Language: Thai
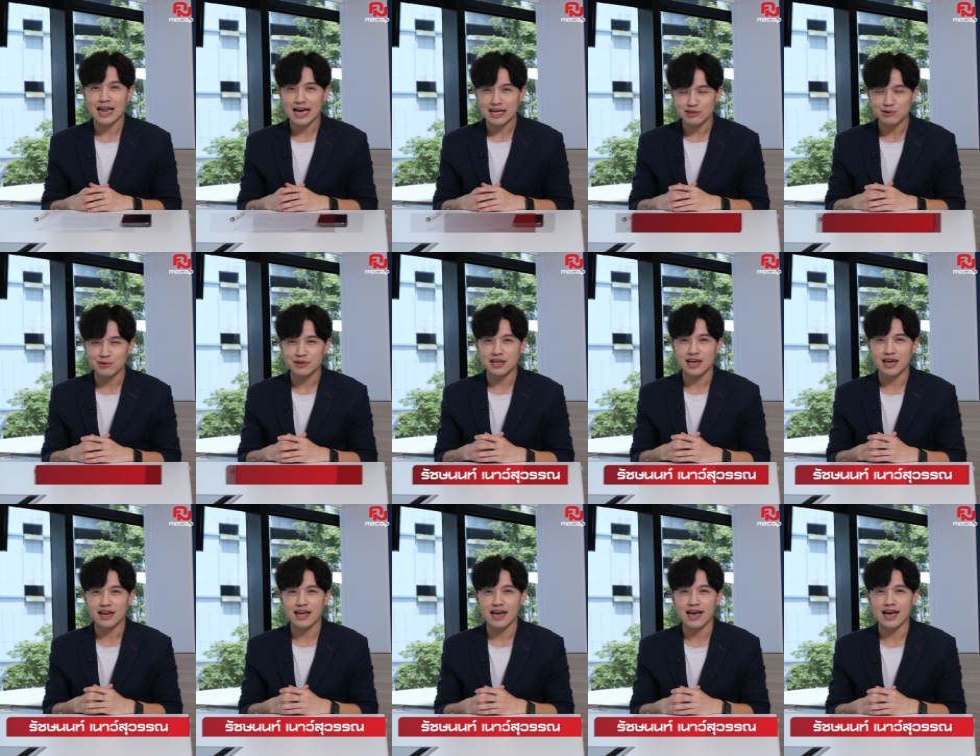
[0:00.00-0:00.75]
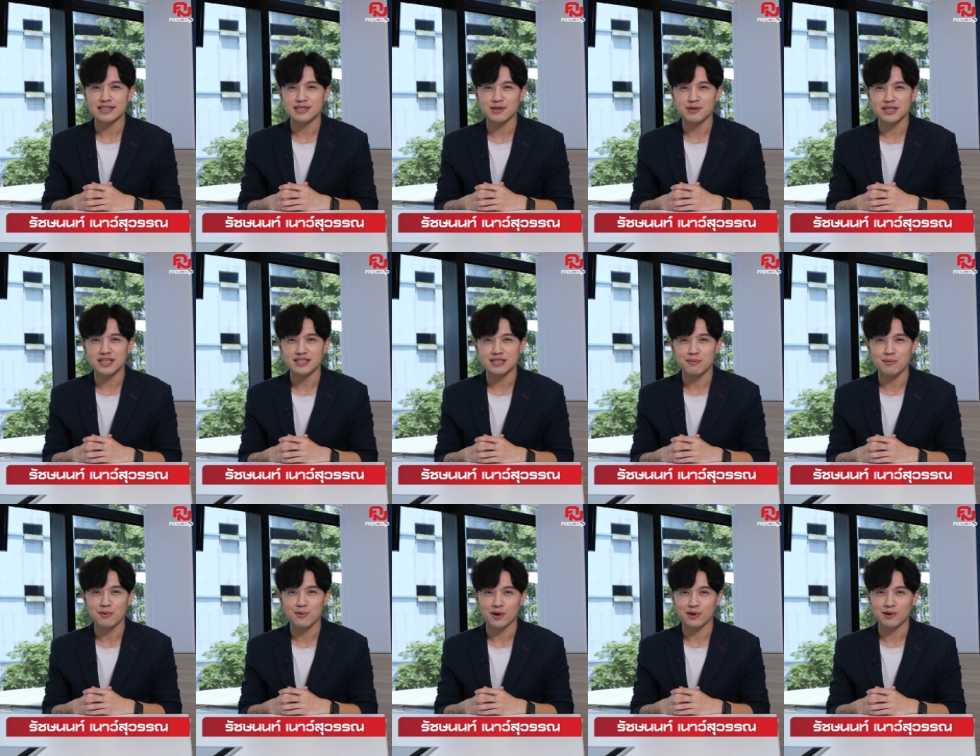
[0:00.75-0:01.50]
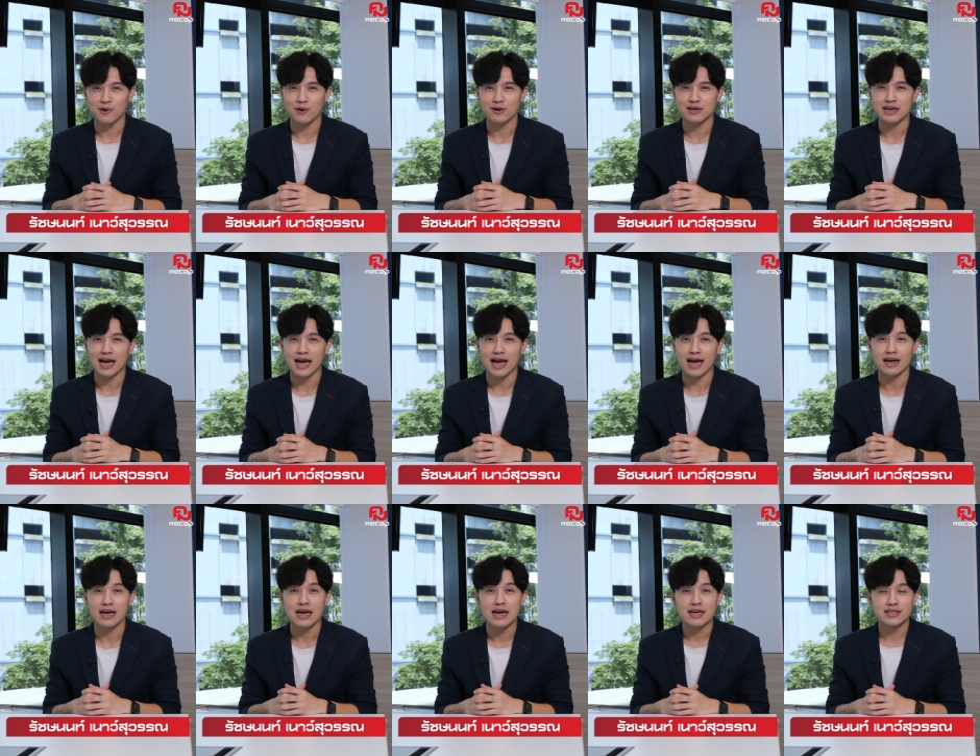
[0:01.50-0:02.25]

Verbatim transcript: งล่าสุดเนี่ยนะฮะเจ้าหน้าที่ตำรวจของทาง